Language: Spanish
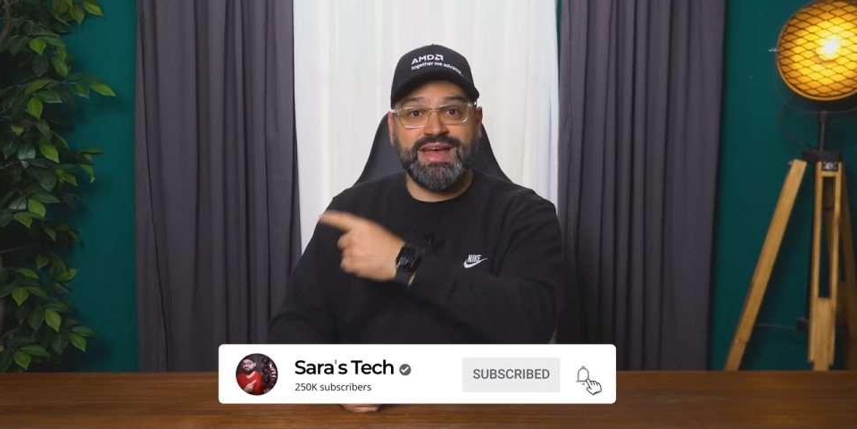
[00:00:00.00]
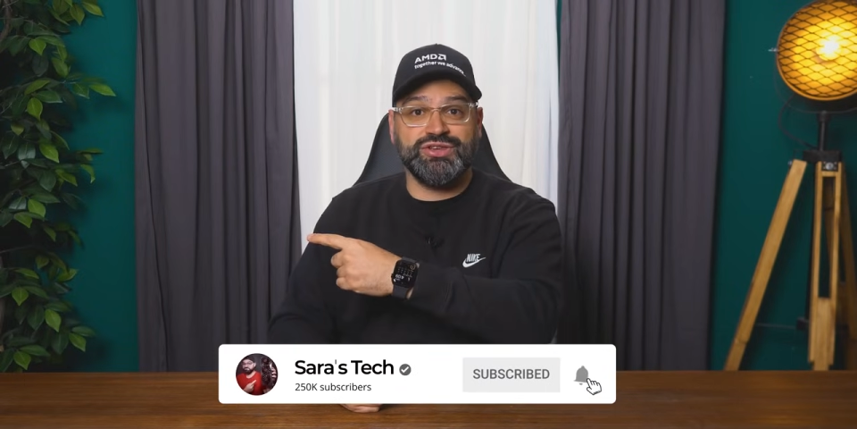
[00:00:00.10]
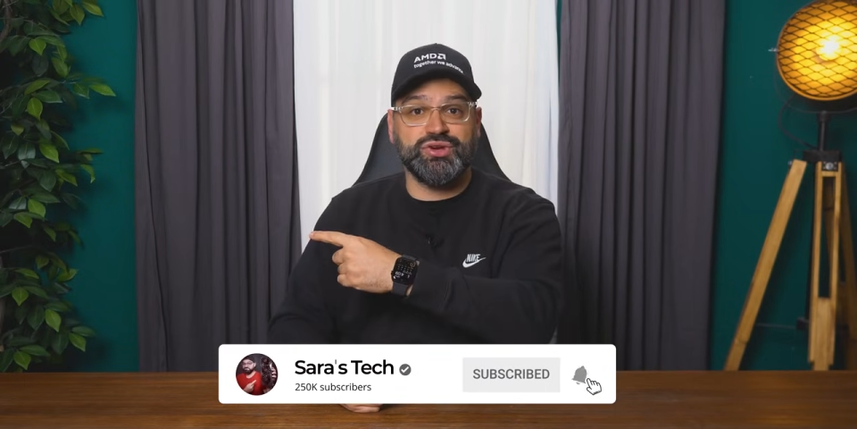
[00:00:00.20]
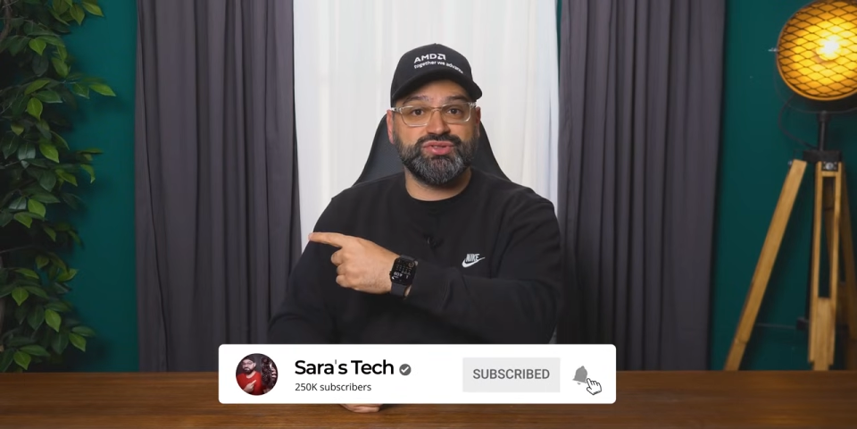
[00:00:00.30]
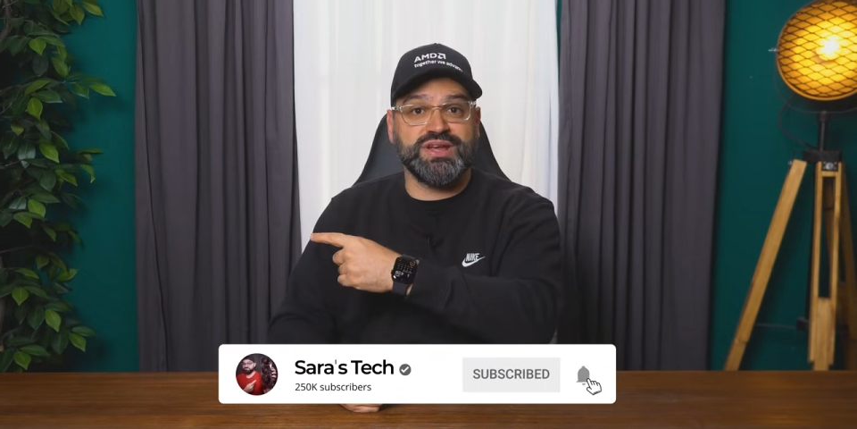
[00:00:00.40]

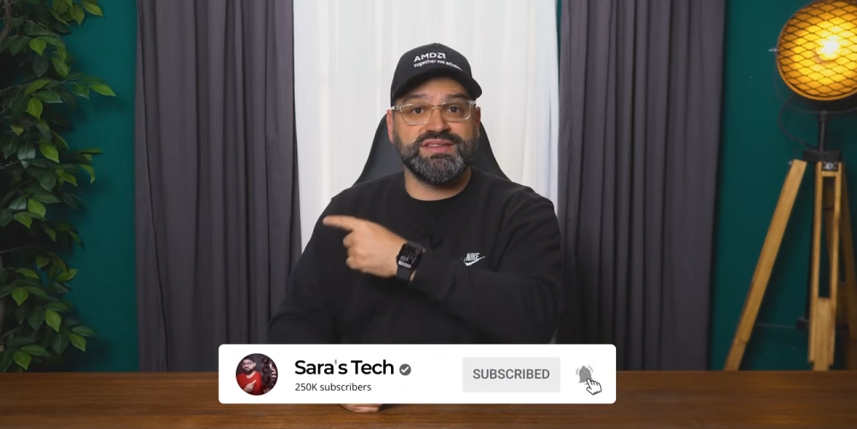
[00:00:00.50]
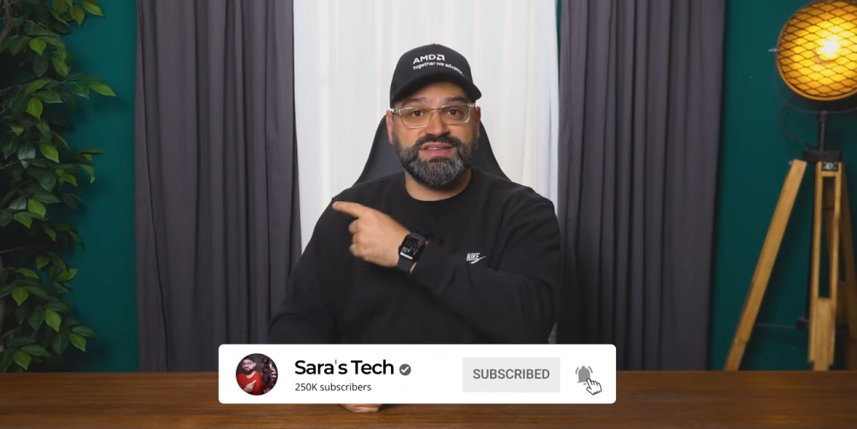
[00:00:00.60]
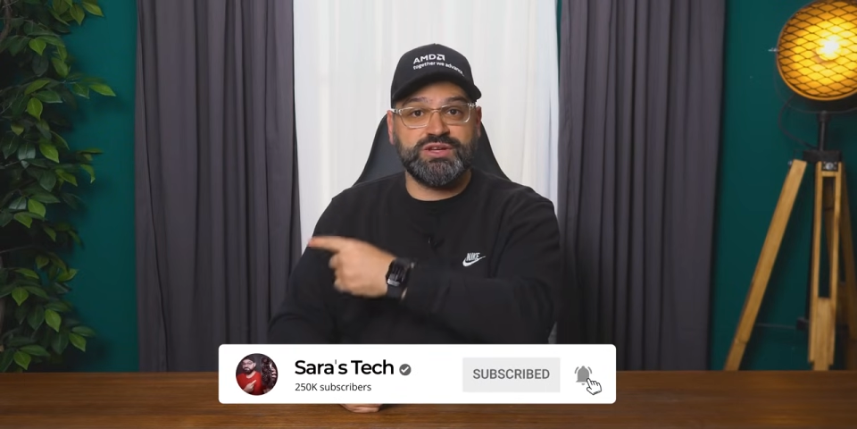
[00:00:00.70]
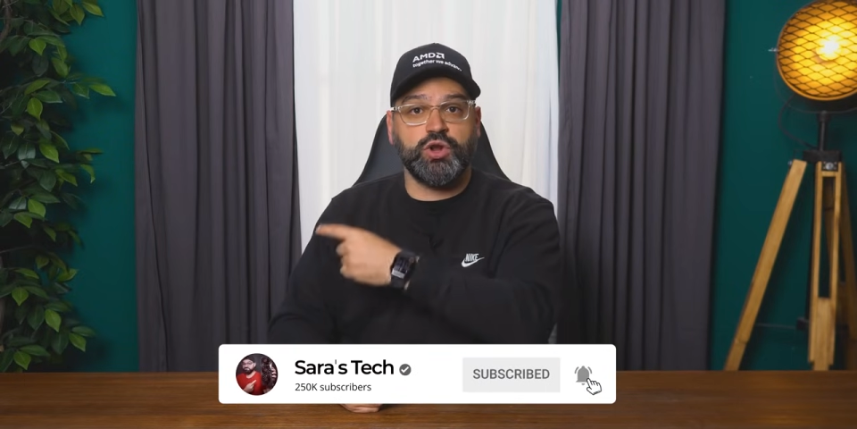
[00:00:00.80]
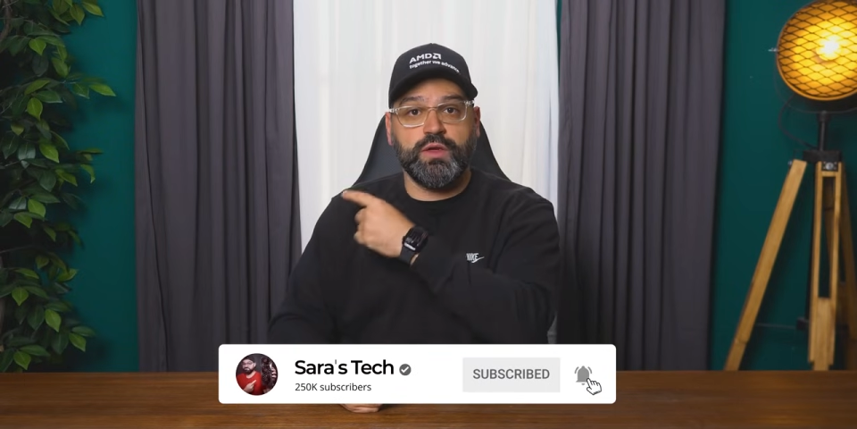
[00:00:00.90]
años del
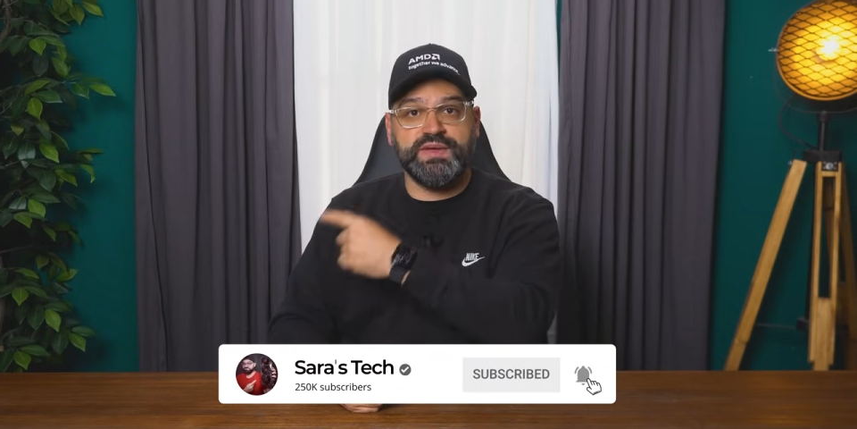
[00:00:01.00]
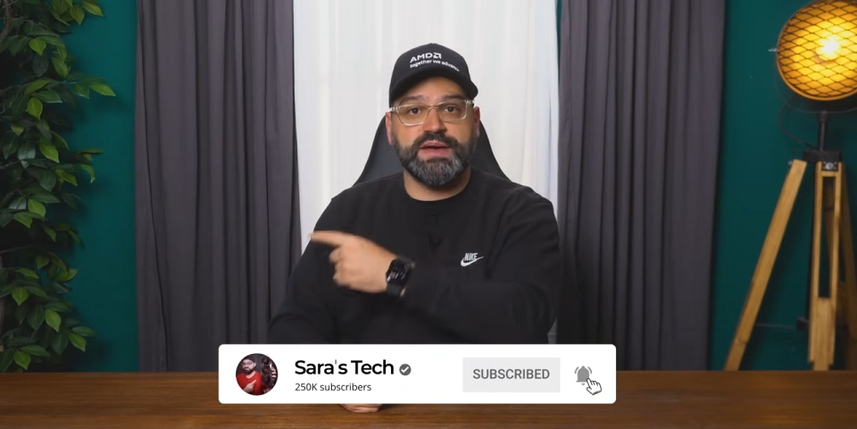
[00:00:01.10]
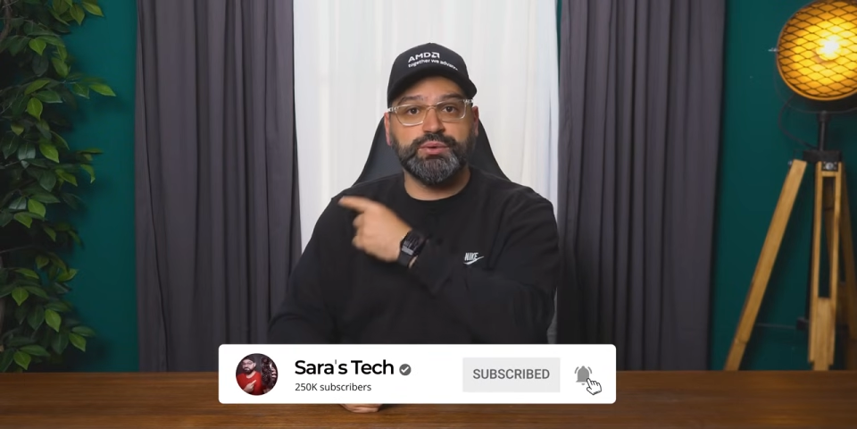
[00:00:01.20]
ciclo de vida